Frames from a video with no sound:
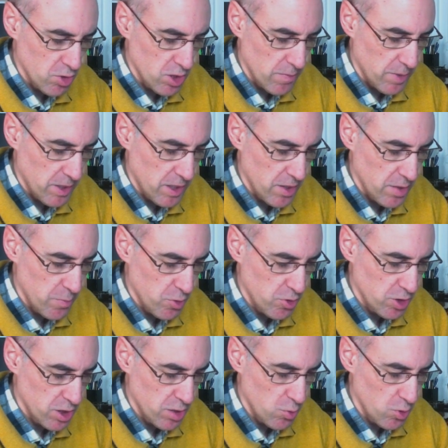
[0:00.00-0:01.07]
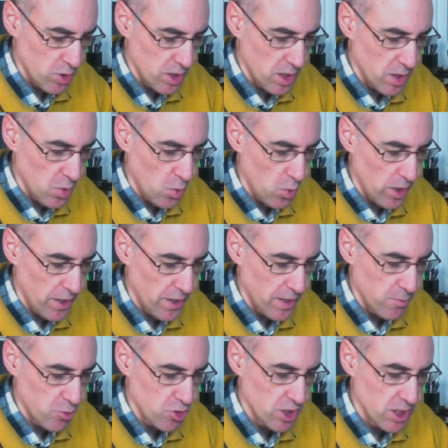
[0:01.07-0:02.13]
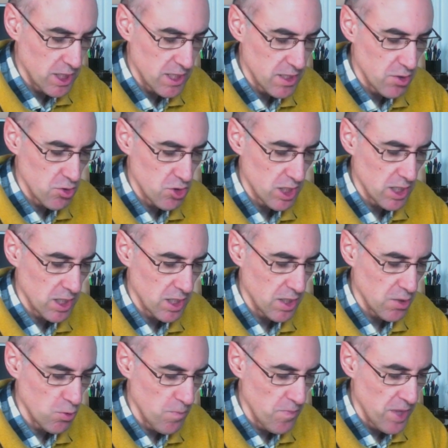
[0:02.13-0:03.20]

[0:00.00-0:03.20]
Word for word: apaga el dispositivo y guardamos. Y ya se nos ha quedado.